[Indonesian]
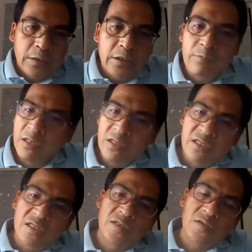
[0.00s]
di mana
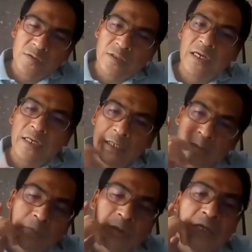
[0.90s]
Yesus
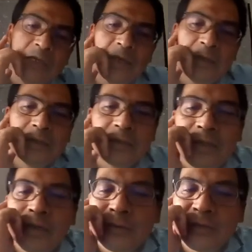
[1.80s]
Dani pertanyaannya
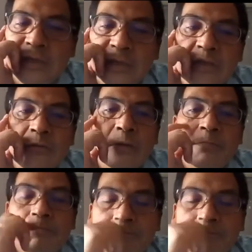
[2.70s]
sekarang saya jawab